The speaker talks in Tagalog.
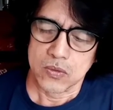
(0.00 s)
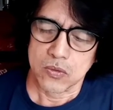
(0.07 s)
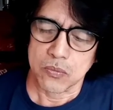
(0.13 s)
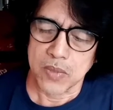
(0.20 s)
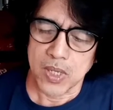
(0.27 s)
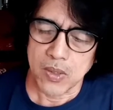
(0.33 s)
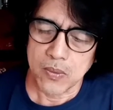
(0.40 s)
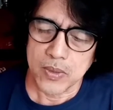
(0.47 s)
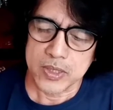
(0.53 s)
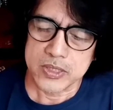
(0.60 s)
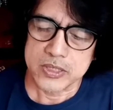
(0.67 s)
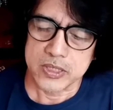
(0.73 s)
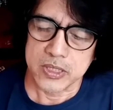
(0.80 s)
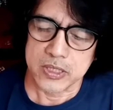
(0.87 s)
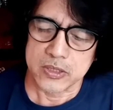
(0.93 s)
Tumawag
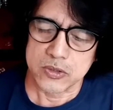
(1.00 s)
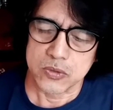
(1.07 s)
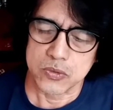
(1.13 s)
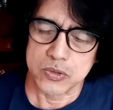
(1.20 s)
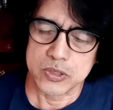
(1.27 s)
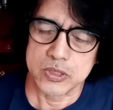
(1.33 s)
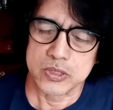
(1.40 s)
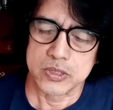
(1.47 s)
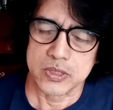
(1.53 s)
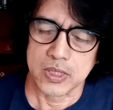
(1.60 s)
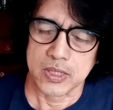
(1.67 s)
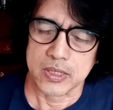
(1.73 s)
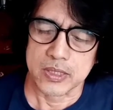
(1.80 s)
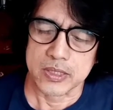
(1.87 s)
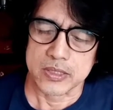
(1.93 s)
si Jesus
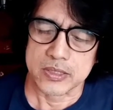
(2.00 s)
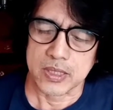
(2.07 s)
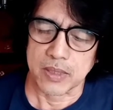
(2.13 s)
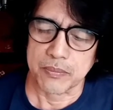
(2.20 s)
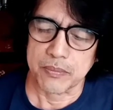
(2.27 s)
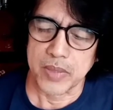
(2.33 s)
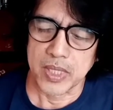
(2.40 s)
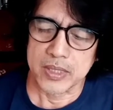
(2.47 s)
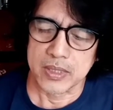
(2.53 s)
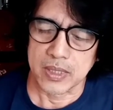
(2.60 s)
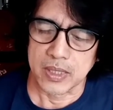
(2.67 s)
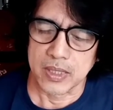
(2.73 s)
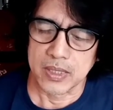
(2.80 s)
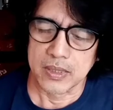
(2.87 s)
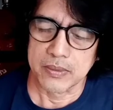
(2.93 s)
ng isang
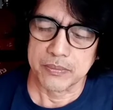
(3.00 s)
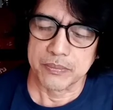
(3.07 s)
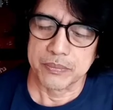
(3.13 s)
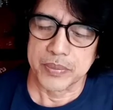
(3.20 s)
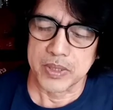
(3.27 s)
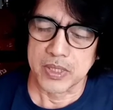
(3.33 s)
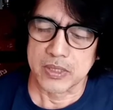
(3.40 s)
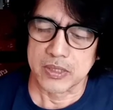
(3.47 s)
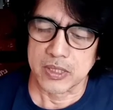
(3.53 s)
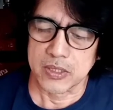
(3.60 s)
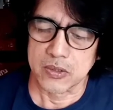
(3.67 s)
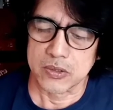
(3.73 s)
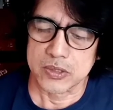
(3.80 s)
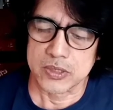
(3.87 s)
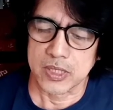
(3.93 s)
bata,
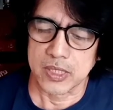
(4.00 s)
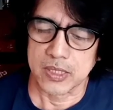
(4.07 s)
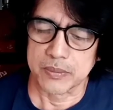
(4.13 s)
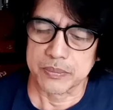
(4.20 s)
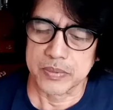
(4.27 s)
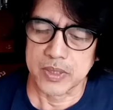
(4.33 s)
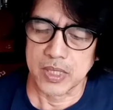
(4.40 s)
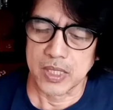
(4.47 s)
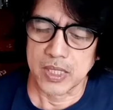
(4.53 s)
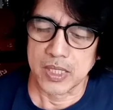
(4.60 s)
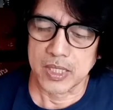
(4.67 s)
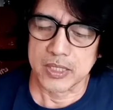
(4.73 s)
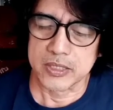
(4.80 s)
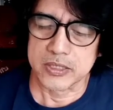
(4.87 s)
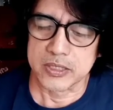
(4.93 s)
pinatayo sa harap
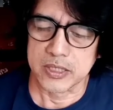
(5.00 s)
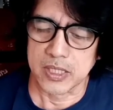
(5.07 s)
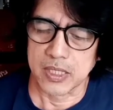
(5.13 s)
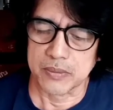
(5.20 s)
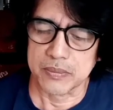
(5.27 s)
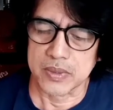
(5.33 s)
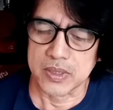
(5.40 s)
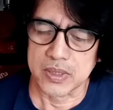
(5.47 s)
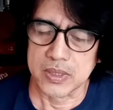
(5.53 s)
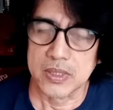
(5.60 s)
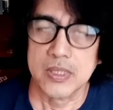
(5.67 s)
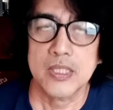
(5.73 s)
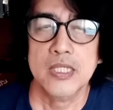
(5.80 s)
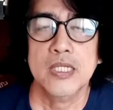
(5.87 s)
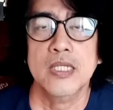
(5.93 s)
nila at sinabi,
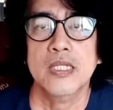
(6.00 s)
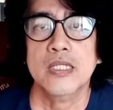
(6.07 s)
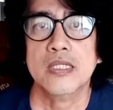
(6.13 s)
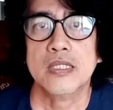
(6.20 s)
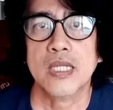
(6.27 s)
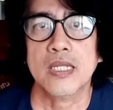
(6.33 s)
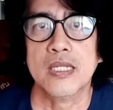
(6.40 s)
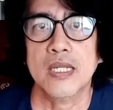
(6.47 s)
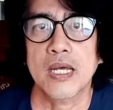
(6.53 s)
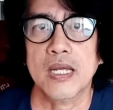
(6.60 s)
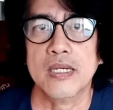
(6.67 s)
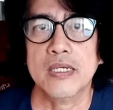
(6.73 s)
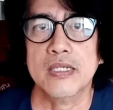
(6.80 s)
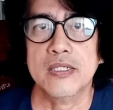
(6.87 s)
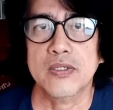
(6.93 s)

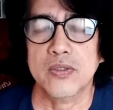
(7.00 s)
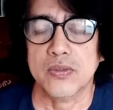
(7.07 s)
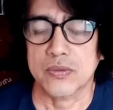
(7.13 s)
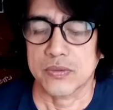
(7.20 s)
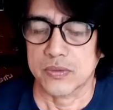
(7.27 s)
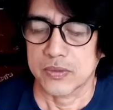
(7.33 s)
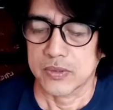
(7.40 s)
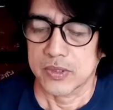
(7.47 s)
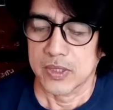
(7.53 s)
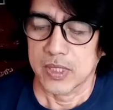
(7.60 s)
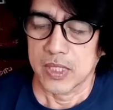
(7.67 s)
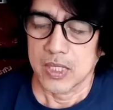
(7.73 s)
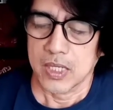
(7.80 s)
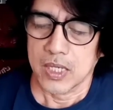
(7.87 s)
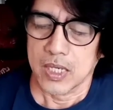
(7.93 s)
Tandaan ninyo,
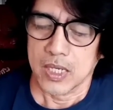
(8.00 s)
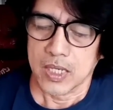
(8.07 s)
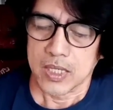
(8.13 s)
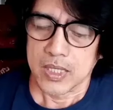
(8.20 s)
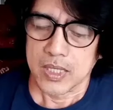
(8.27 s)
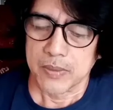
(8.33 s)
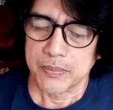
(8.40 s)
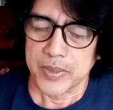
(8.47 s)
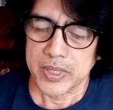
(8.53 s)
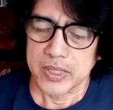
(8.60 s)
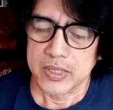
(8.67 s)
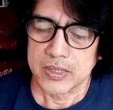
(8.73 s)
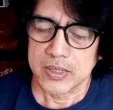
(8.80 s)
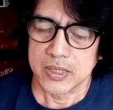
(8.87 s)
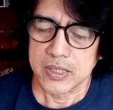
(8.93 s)
kapag
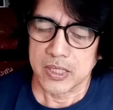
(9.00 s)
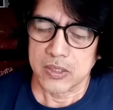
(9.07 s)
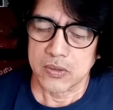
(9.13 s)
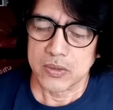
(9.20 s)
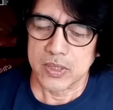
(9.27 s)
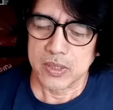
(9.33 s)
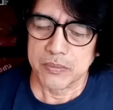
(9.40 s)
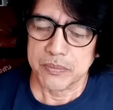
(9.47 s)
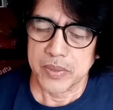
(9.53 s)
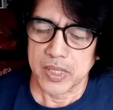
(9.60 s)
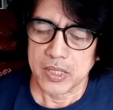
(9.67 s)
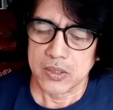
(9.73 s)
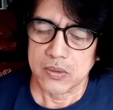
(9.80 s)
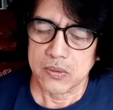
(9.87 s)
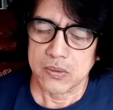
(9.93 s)
hindi kayo
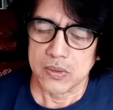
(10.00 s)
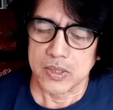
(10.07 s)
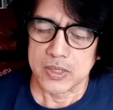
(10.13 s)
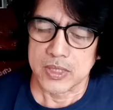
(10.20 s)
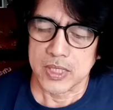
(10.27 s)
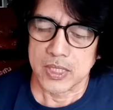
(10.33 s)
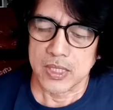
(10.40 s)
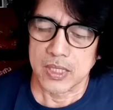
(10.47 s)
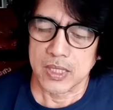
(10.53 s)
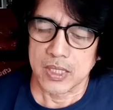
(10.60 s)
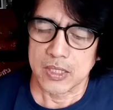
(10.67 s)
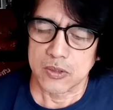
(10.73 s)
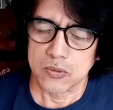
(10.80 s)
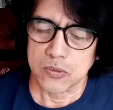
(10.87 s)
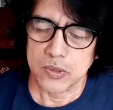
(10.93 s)
nagbago at naging
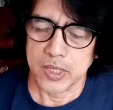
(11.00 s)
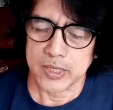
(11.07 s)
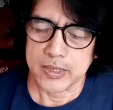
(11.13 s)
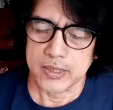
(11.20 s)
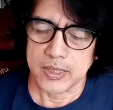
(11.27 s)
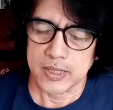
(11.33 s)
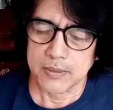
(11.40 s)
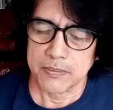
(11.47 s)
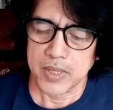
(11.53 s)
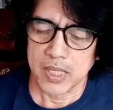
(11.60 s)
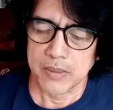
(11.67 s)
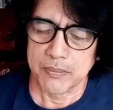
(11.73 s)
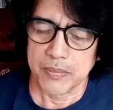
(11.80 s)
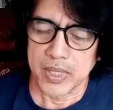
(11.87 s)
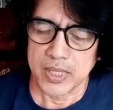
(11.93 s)
katulad ng
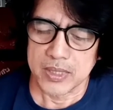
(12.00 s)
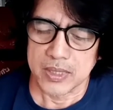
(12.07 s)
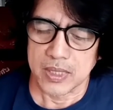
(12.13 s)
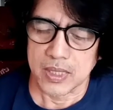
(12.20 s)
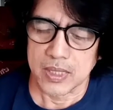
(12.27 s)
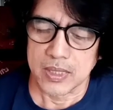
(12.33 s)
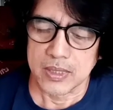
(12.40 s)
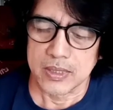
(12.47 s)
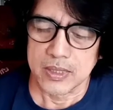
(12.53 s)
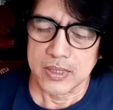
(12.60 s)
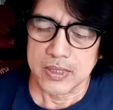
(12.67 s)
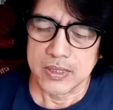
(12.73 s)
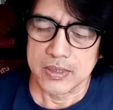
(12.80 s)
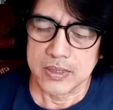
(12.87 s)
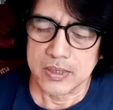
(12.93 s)
mga bata,
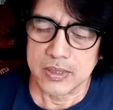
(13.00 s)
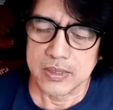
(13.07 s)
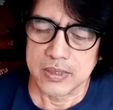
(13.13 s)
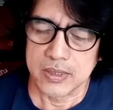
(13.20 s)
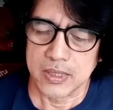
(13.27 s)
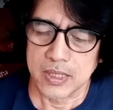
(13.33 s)
hindi hindi